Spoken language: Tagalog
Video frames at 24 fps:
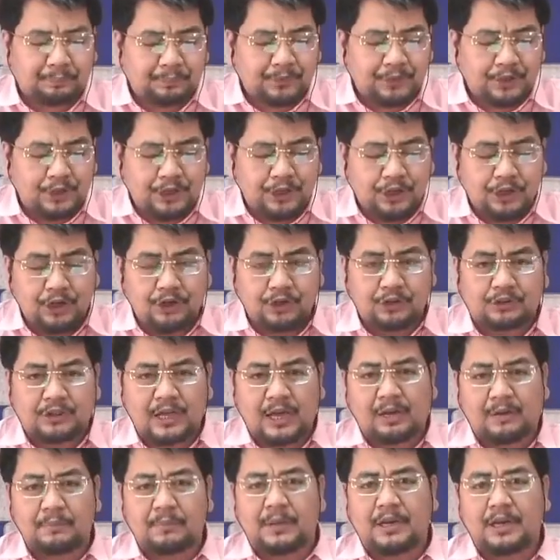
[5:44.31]
yung
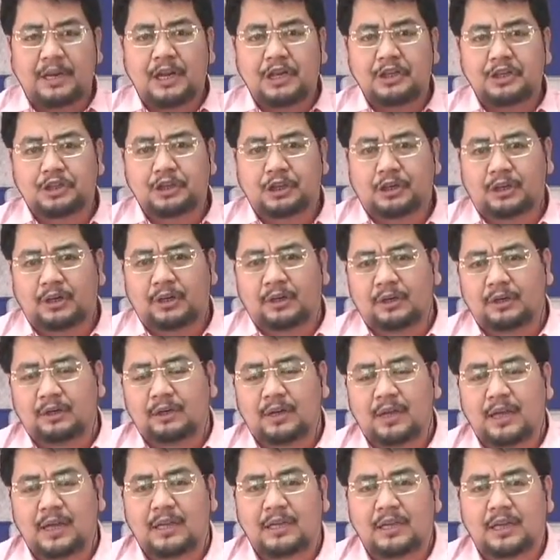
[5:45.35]
termination
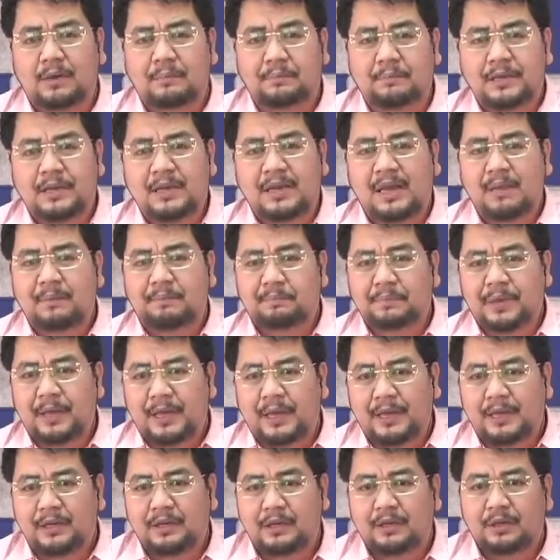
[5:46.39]
ah, ng
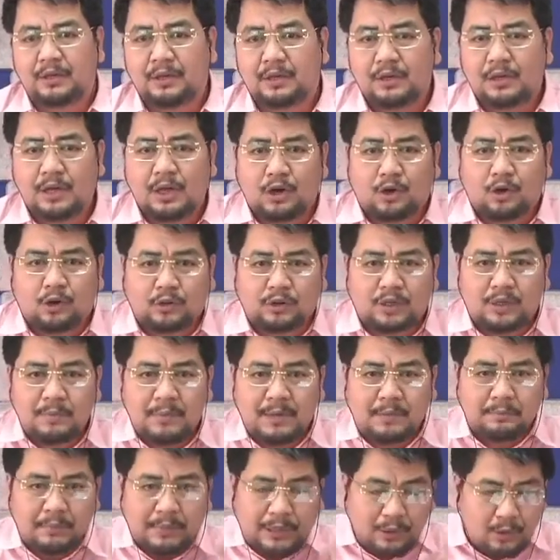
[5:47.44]
BFA, di
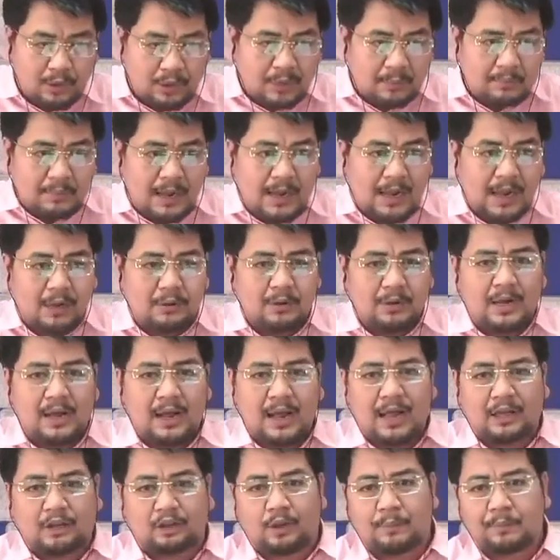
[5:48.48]
ba't minura pa nga ho ng
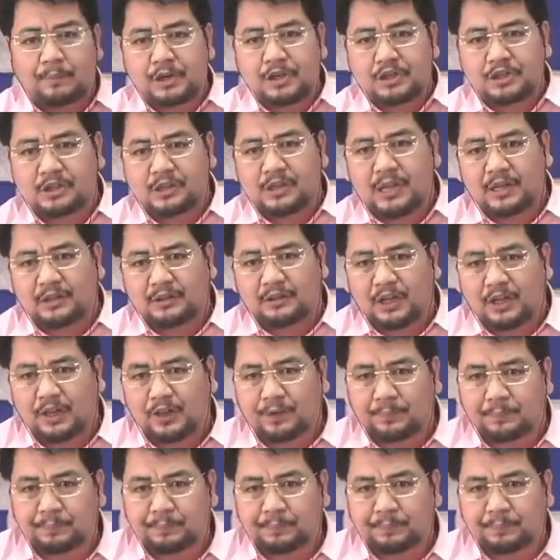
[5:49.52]
ating presidente?